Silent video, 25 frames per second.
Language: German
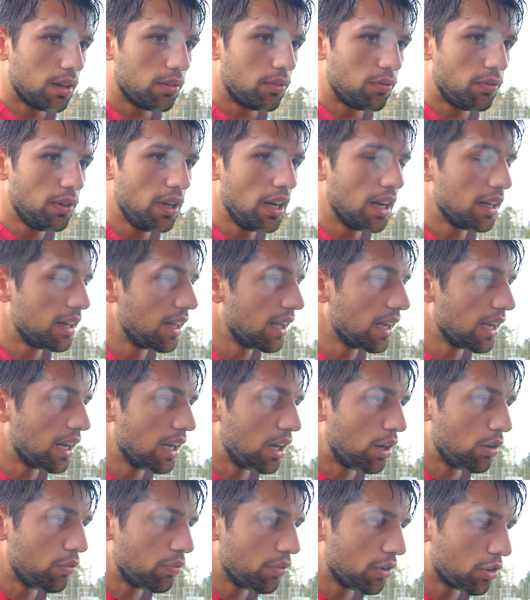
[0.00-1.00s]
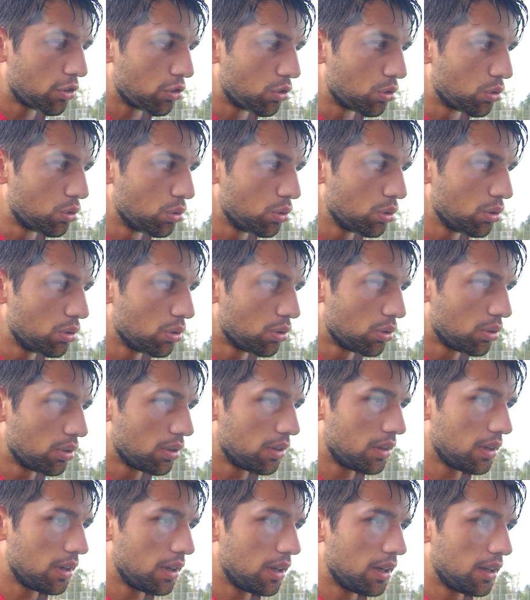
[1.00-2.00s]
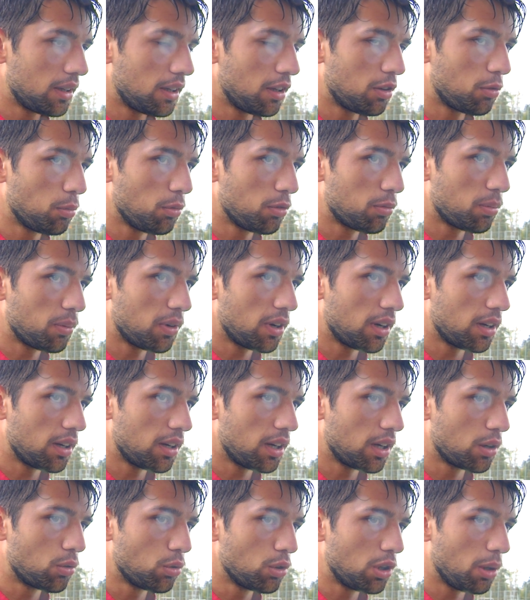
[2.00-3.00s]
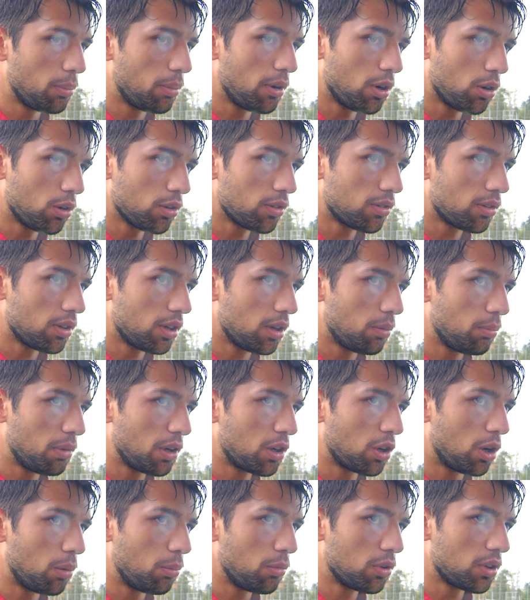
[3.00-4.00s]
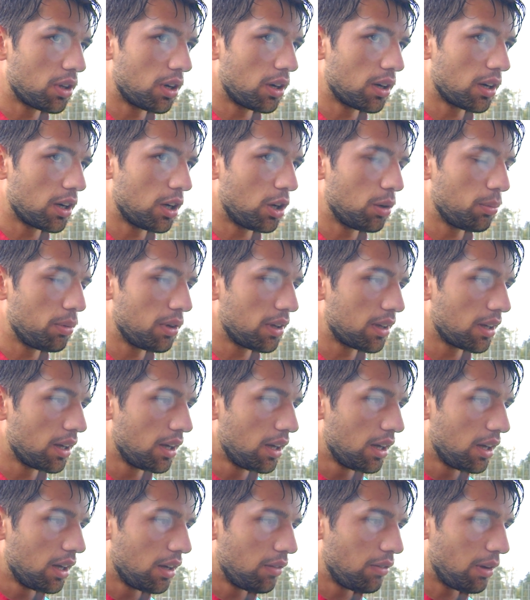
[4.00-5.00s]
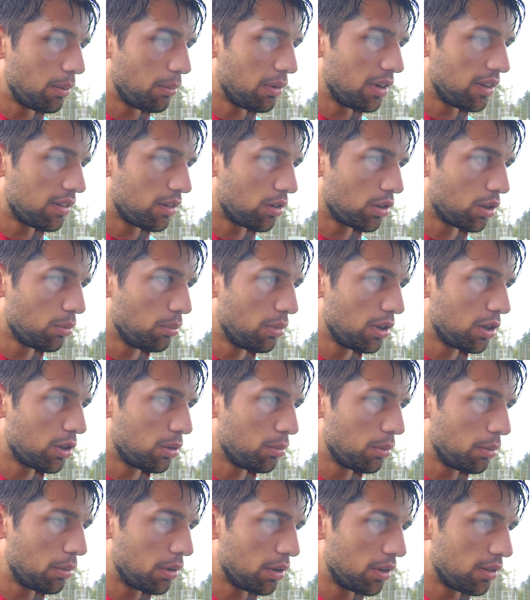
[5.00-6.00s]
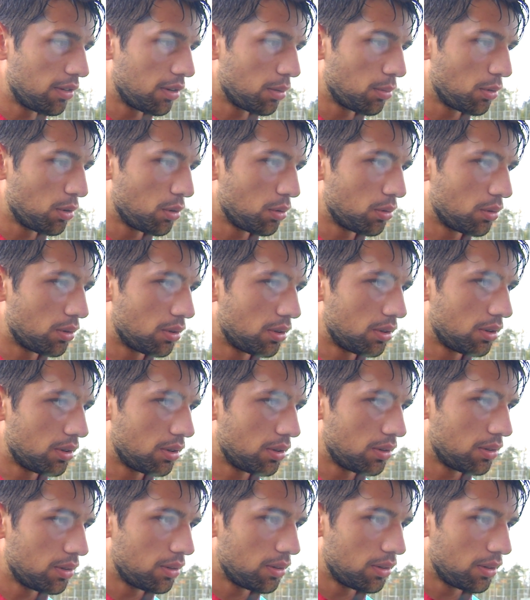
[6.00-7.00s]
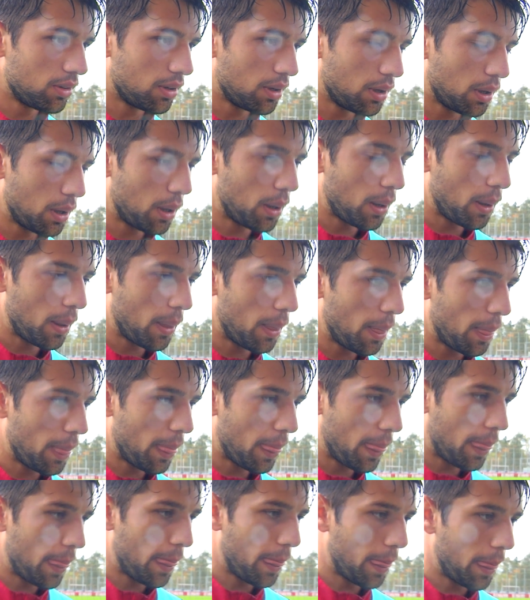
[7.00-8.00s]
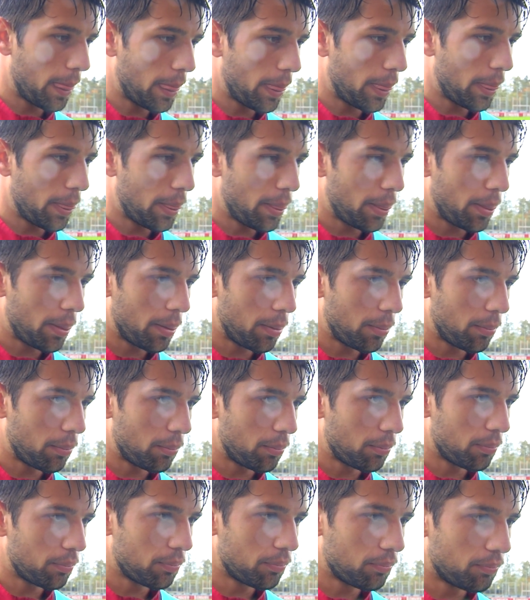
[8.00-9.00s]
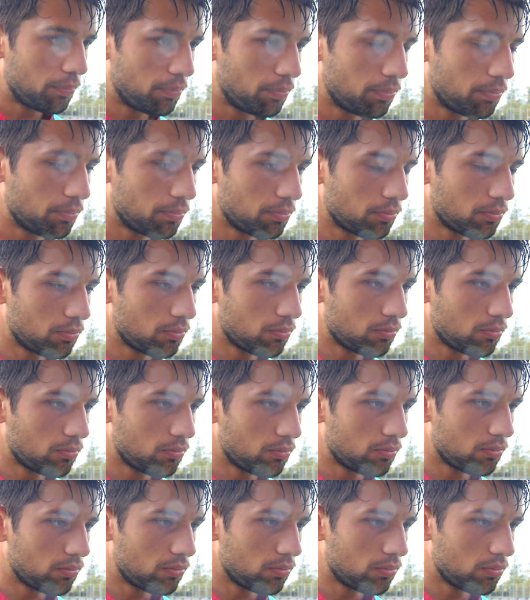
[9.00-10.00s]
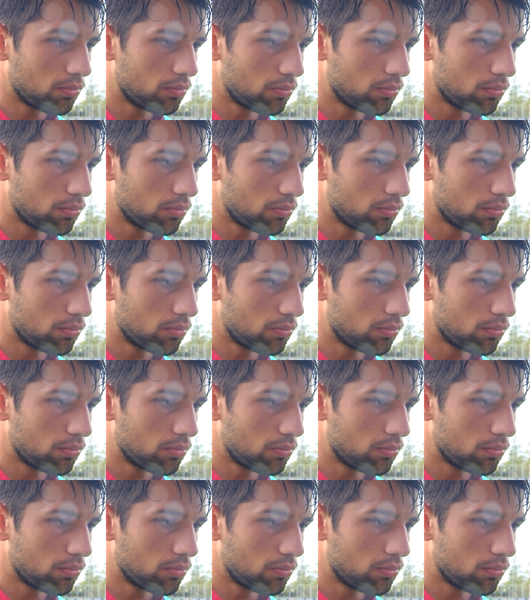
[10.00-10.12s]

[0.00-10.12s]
viele Dinge laufen ja schon gut und äh, das müssen wir dann in eine gute Balance äh, bekommen und dann glaube ich, werden wir das auch hinbekommen über 90 Minuten. Was hat der Trainer nach dem Spiel auch zu euch gesagt? Hat er euch aufgebaut oder